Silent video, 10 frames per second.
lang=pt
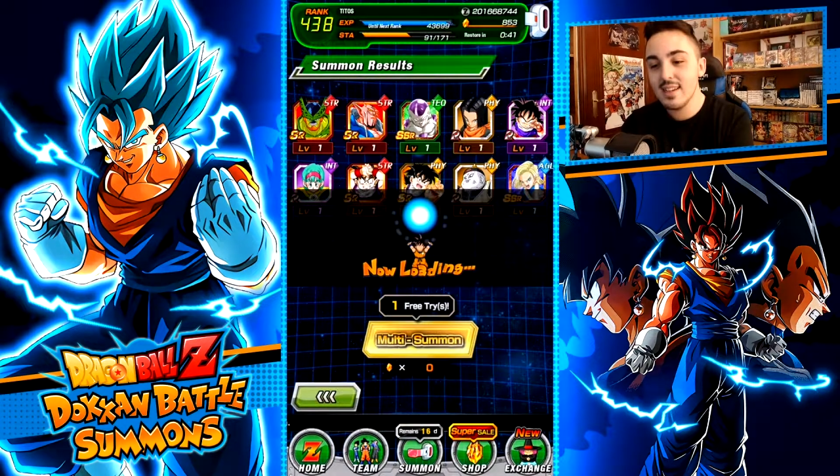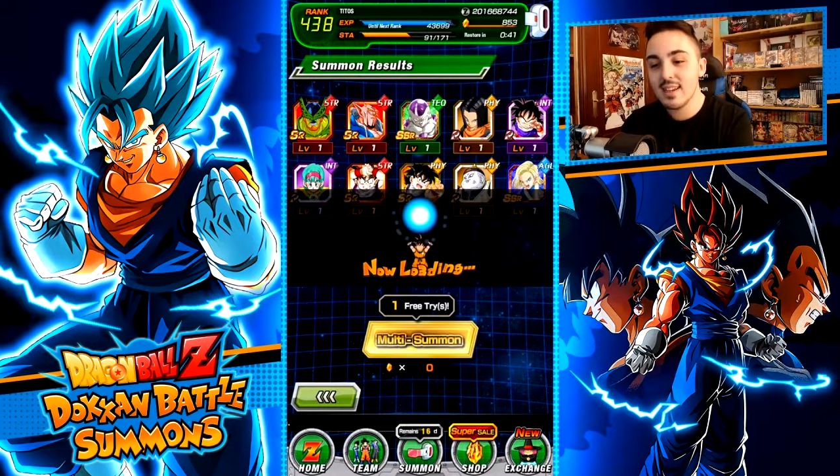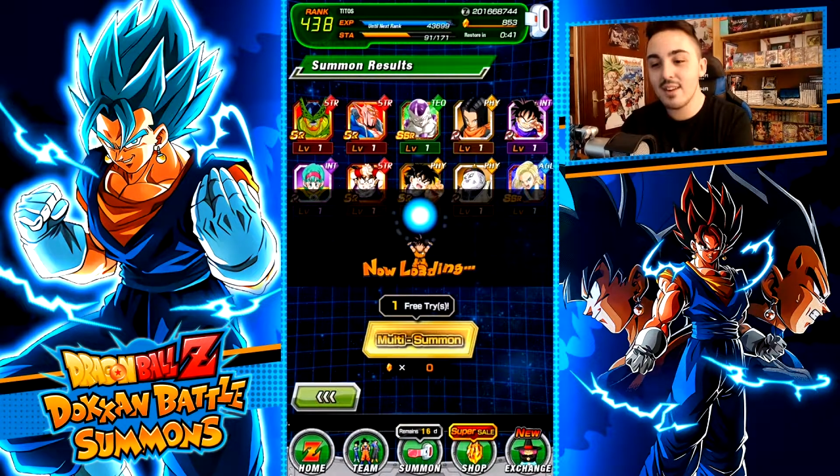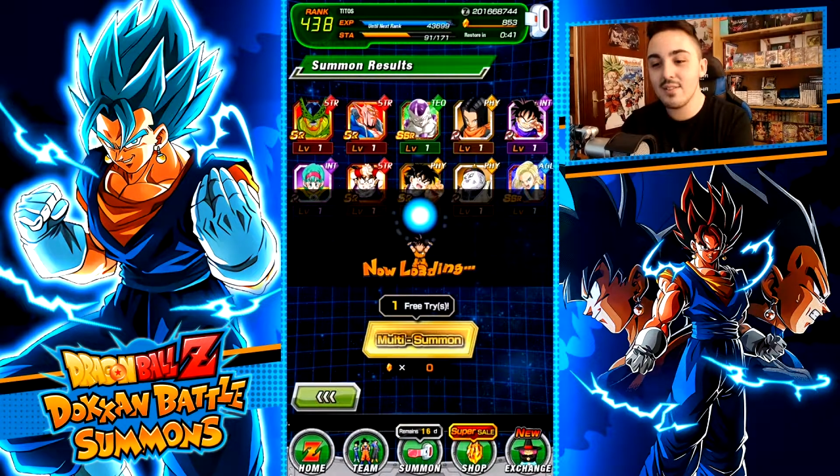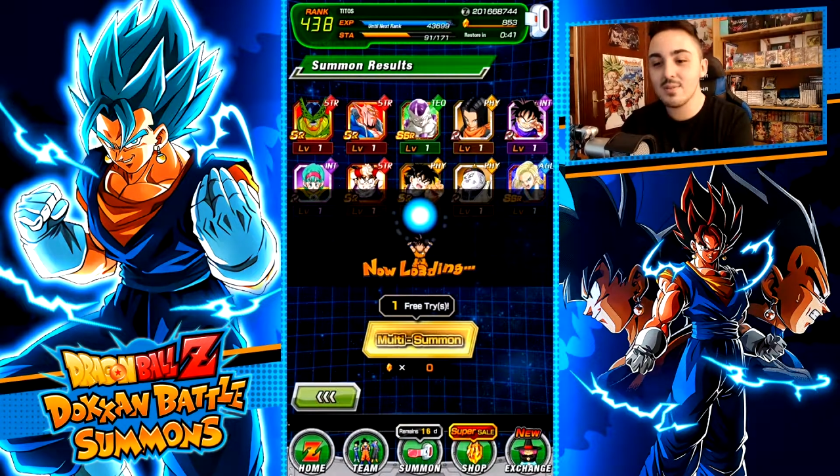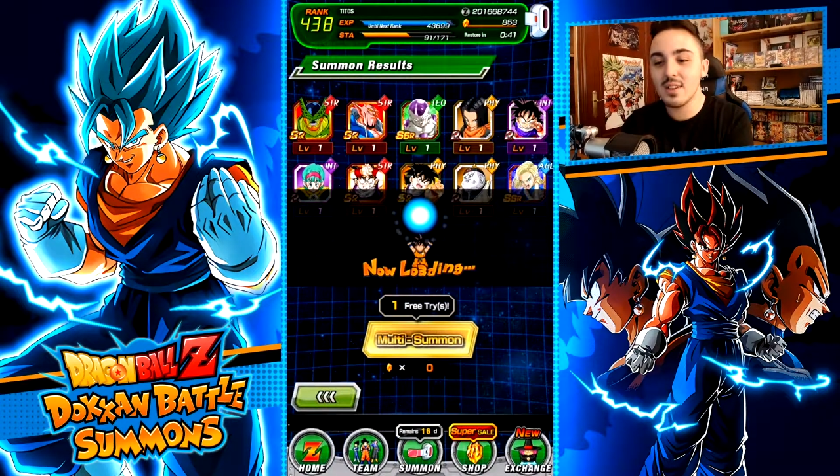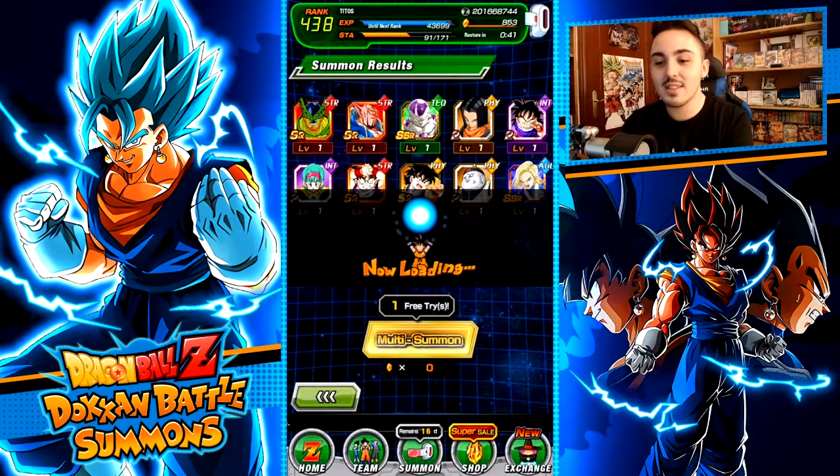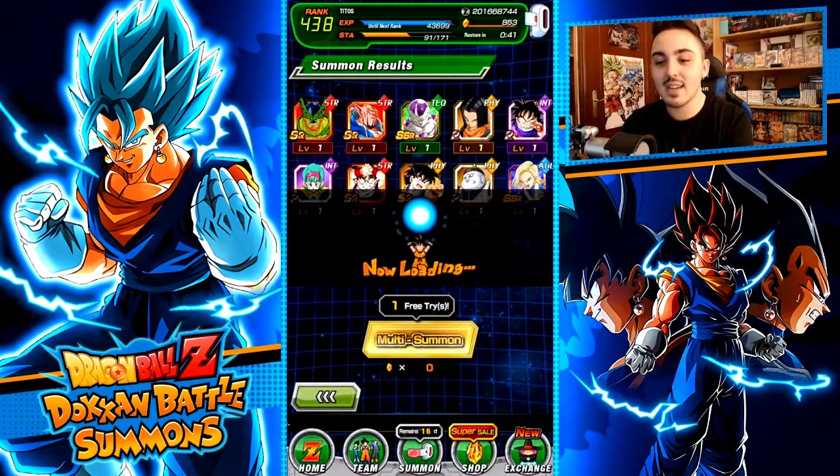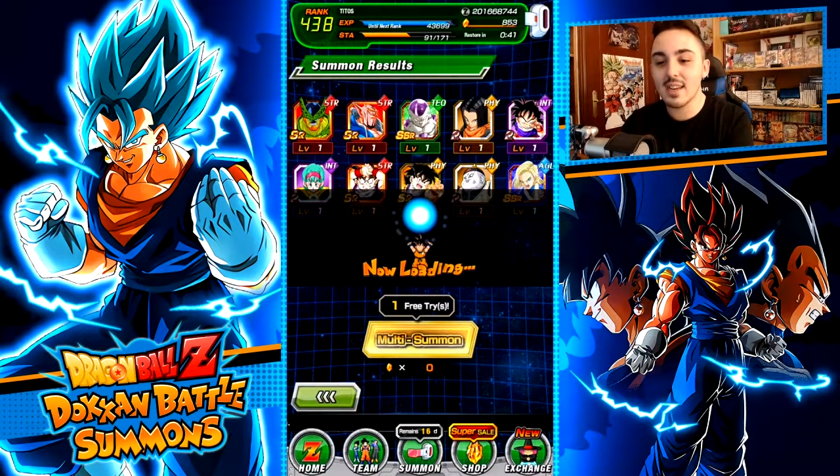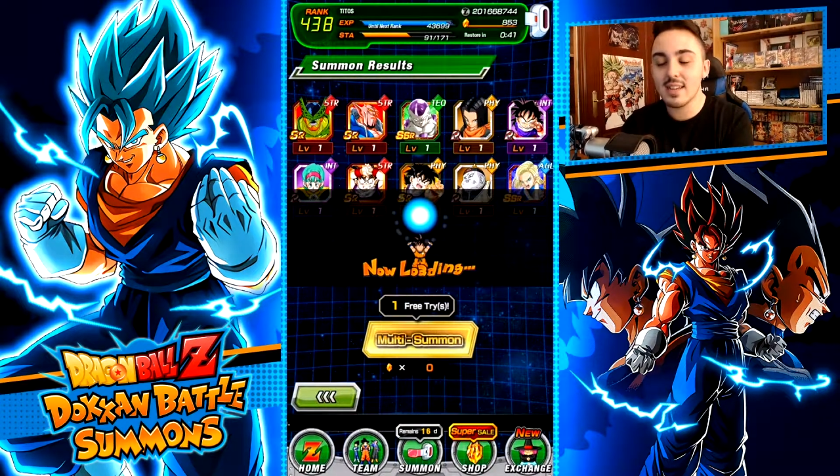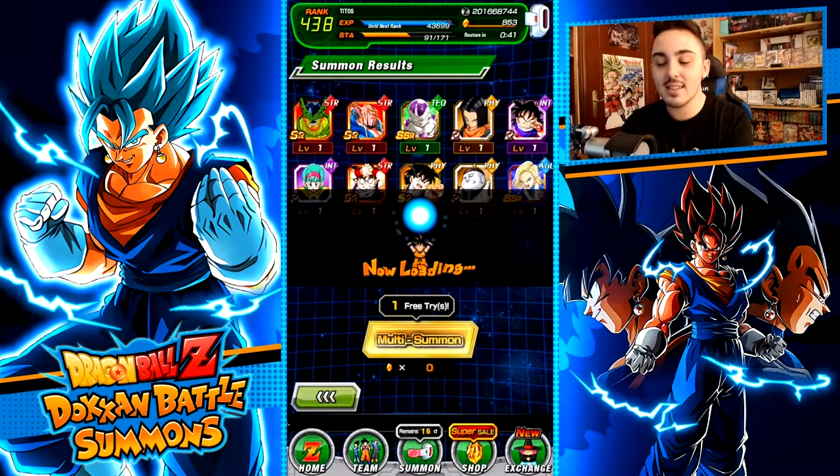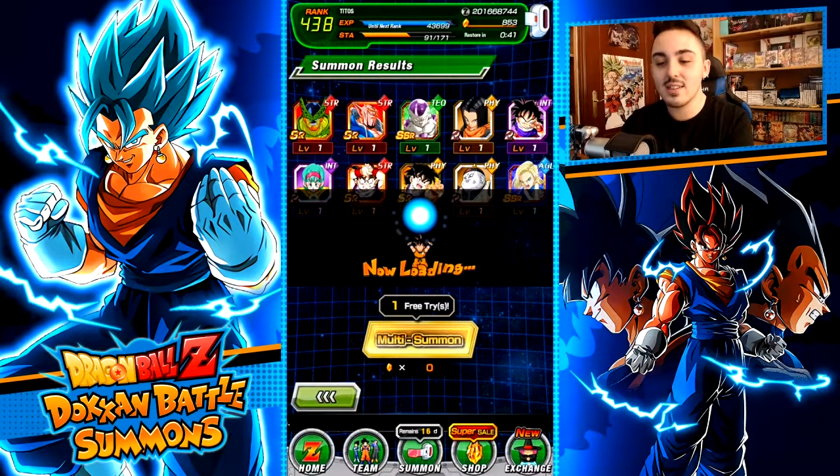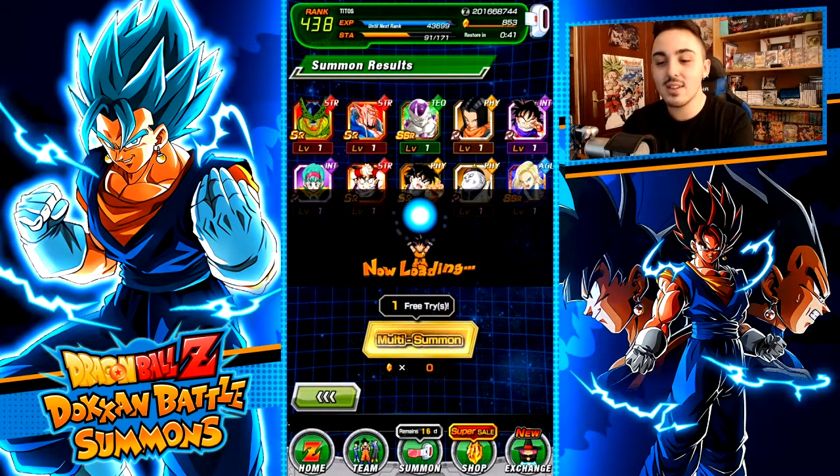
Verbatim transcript: Cá vamos nós a grátis.